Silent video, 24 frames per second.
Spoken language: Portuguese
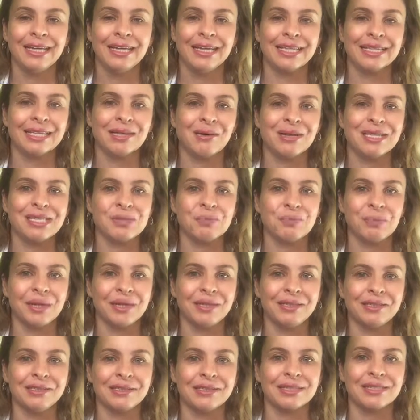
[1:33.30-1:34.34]
Então as
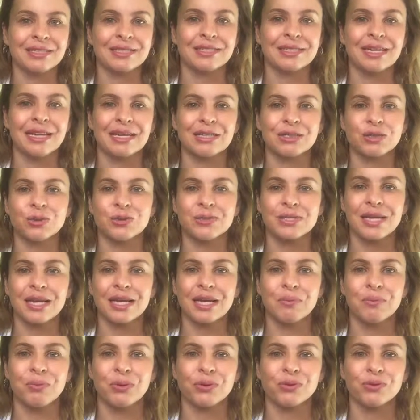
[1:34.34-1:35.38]
plantas, elas
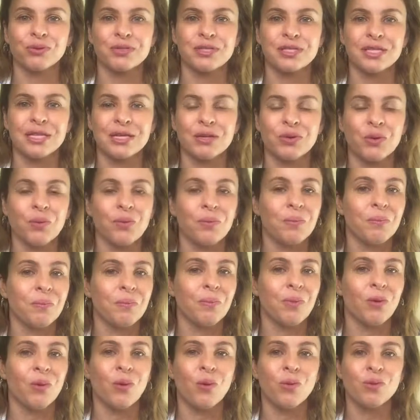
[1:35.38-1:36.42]
conseguem produzir um
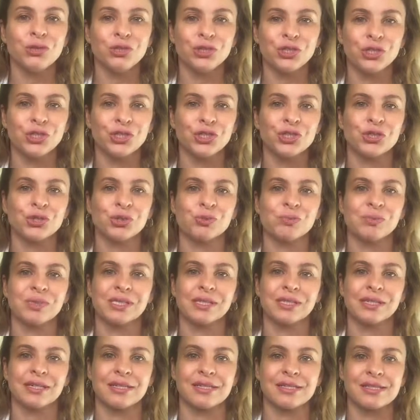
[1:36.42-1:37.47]
monte de
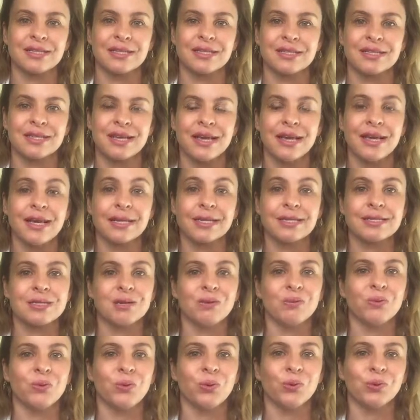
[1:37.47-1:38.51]
substâncias que
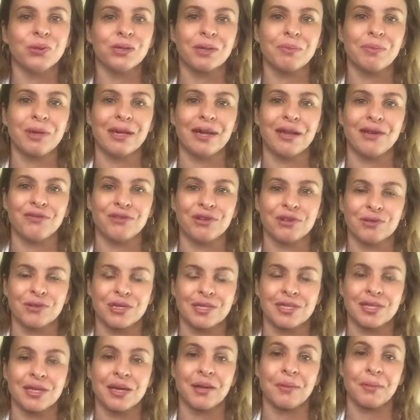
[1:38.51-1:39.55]
são ultra
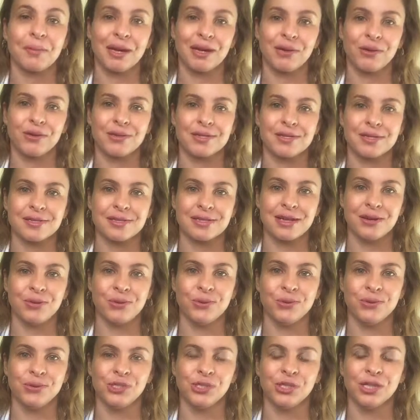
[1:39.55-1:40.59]
benéficas para nossa
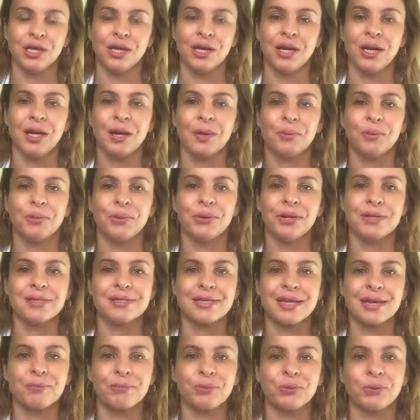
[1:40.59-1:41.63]
saúde. Por
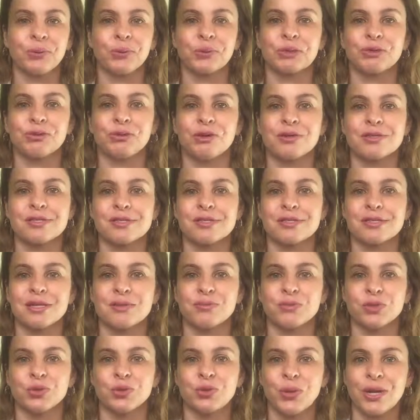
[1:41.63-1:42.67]
exemplo, quando nós
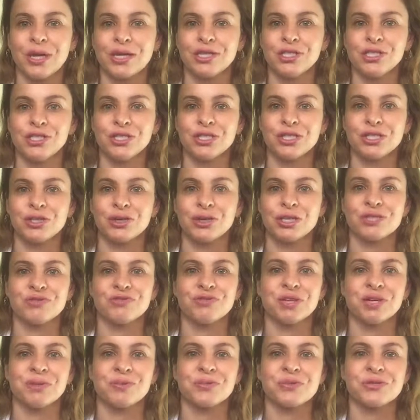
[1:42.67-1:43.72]
estamos doentes, nós
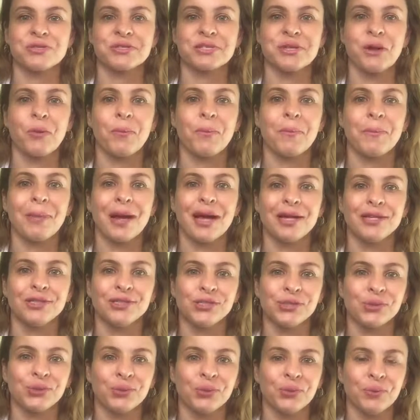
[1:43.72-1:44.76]
vamos ao
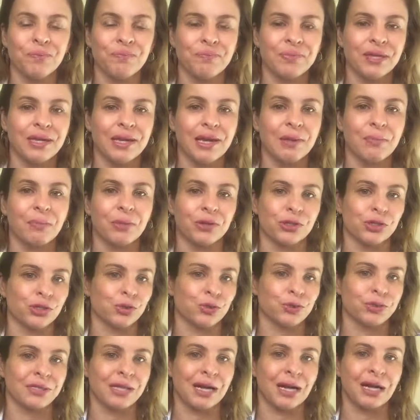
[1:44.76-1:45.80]
médico e ele pode
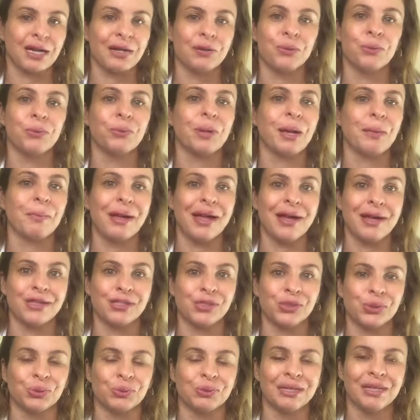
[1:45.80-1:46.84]
nos dar um
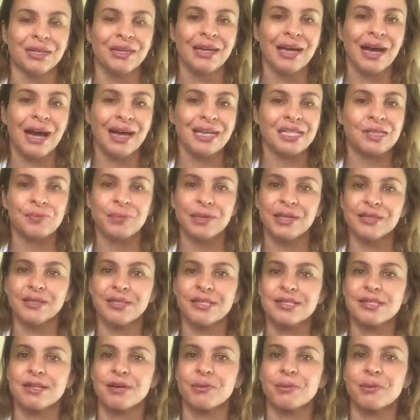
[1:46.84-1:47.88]
remédio. As
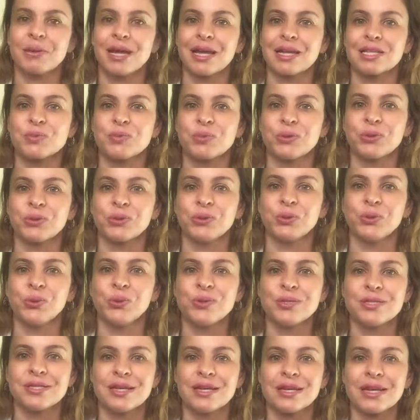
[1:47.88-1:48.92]
plantas não, elas
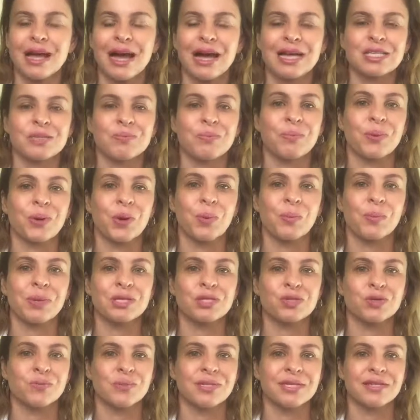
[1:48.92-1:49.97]
produzem as
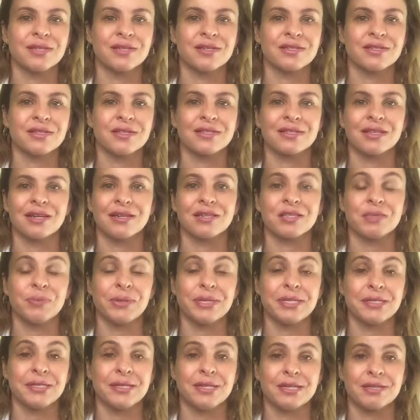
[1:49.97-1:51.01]
próprias substâncias que elas
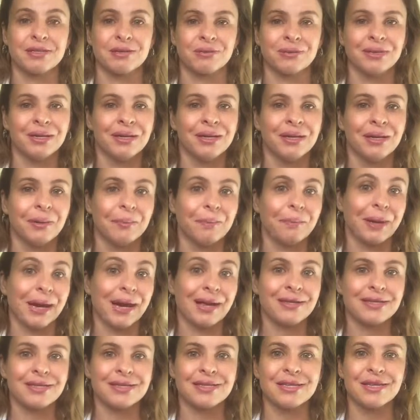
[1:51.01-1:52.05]
precisam
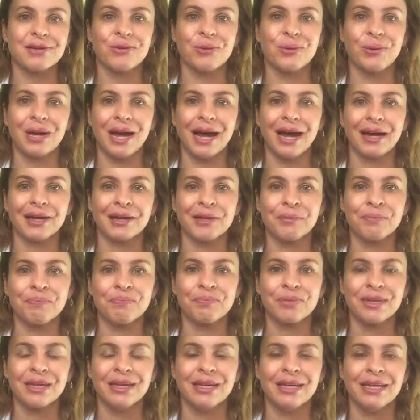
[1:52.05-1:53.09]
para se curarem.
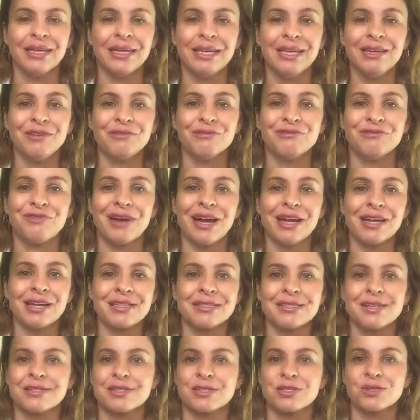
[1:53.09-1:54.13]
E
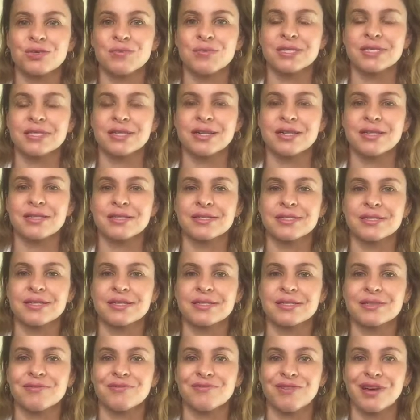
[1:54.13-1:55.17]
várias dessas
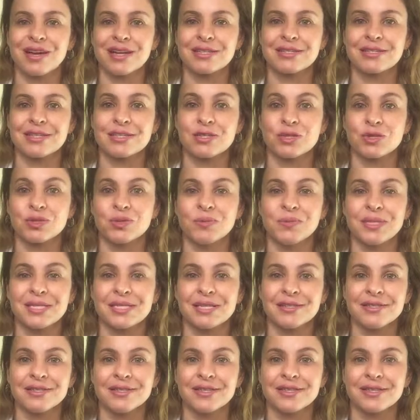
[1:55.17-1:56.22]
substâncias, várias dessas
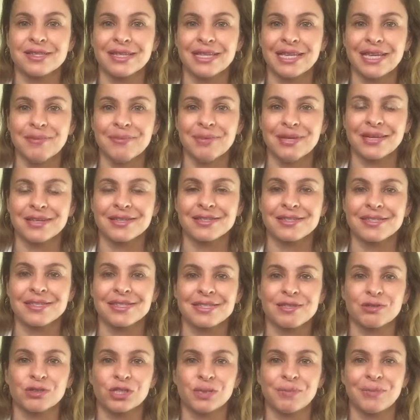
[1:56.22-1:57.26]
substâncias químicas que
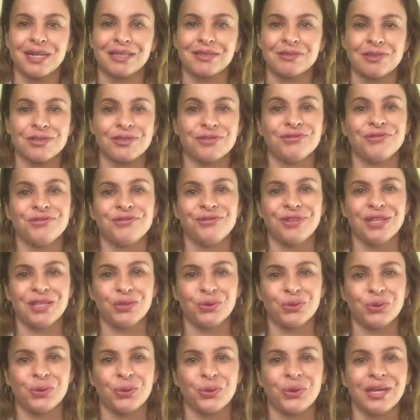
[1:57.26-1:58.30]
são chamadas
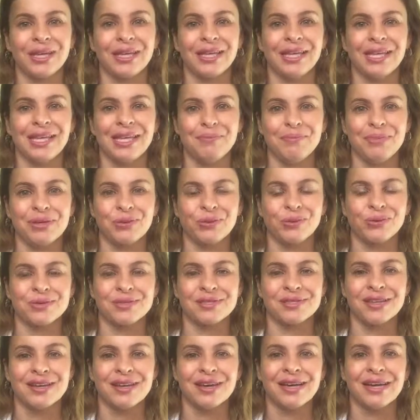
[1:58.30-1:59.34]

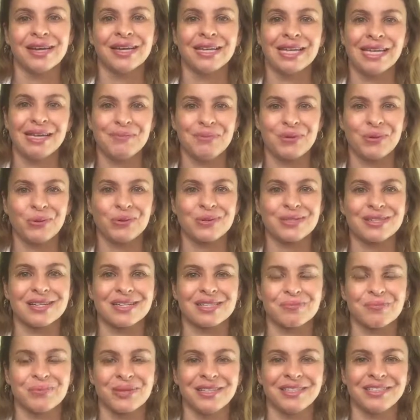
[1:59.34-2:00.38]
fitoquímicos, químicos
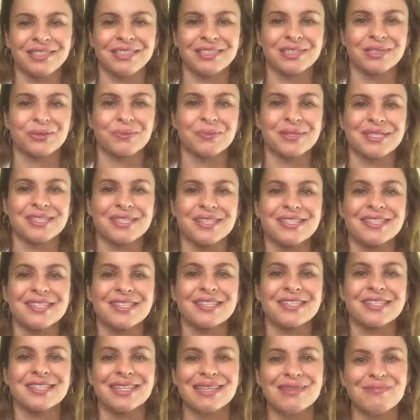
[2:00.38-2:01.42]
das plantas,
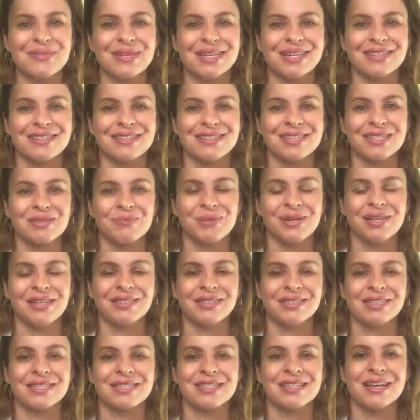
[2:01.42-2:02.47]
substâncias químicas das
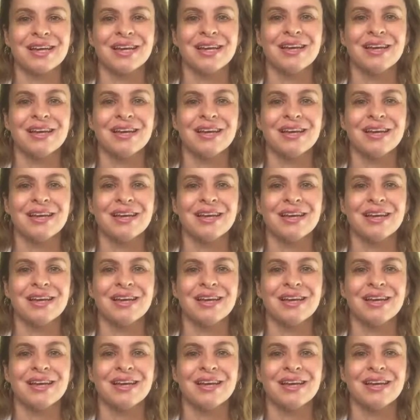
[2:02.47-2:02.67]
plantas,